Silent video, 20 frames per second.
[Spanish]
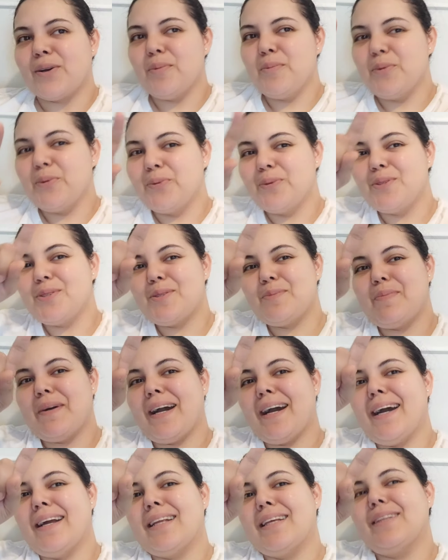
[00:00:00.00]
como unos
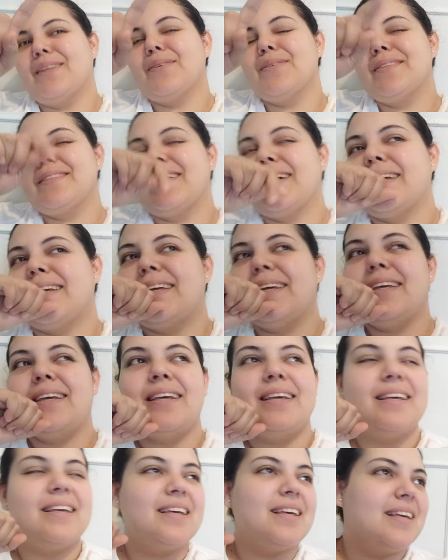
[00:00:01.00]
pajaritos
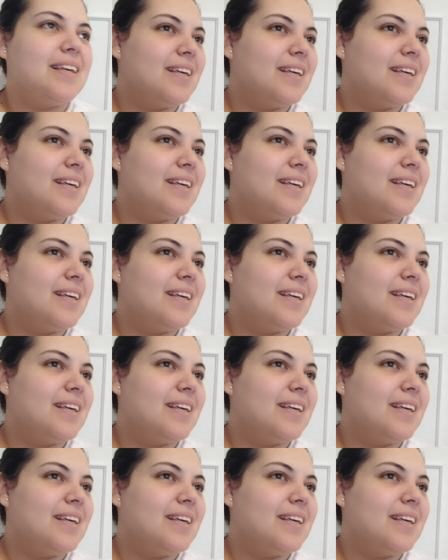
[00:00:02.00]
aquí.